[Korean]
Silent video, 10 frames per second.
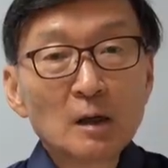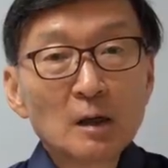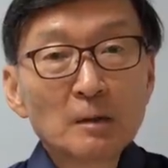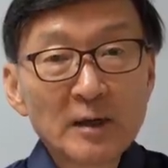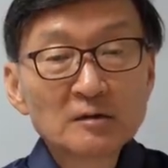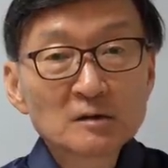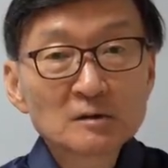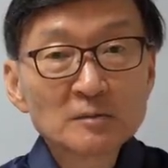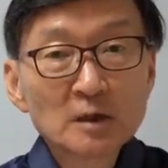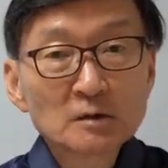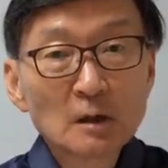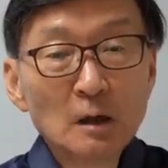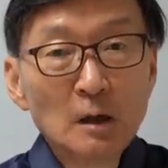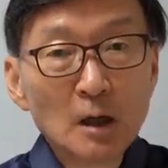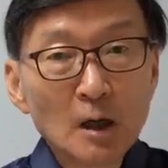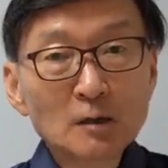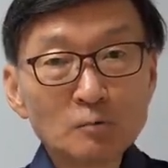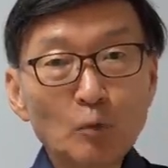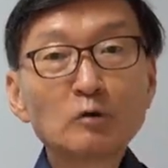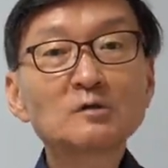아, 맺었습니다 그래서 아,
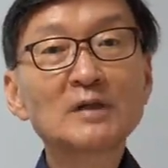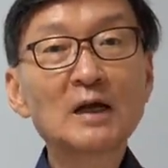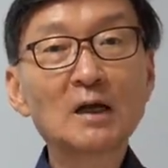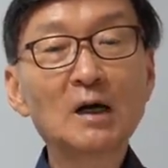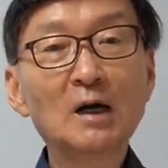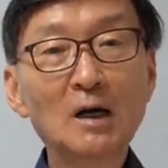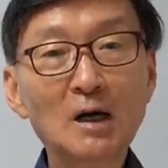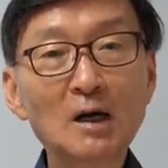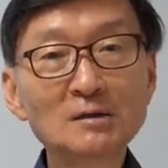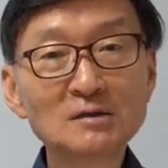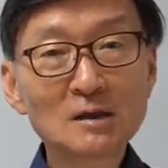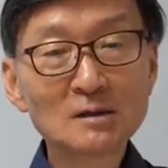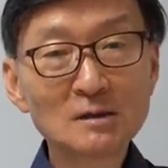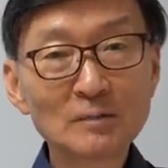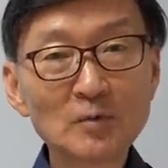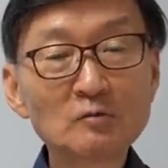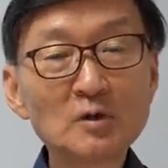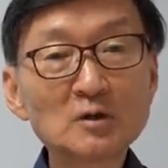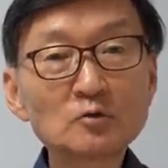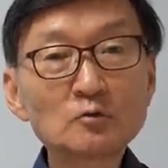모든 나라가 아, 이제 그
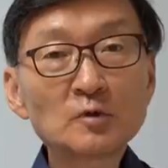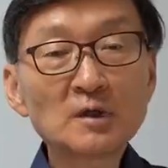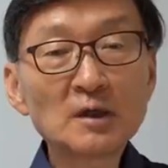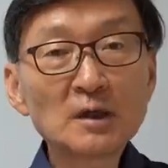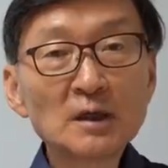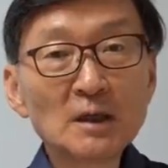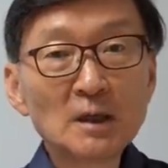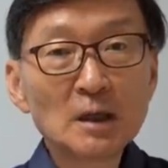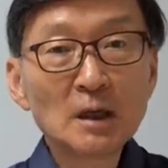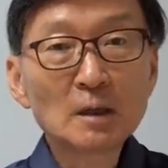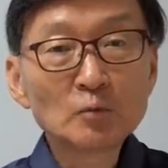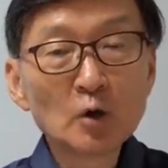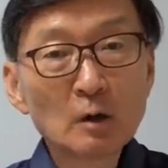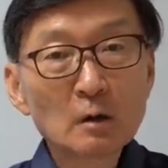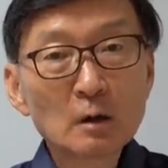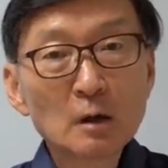미국과 중국이 아, 무역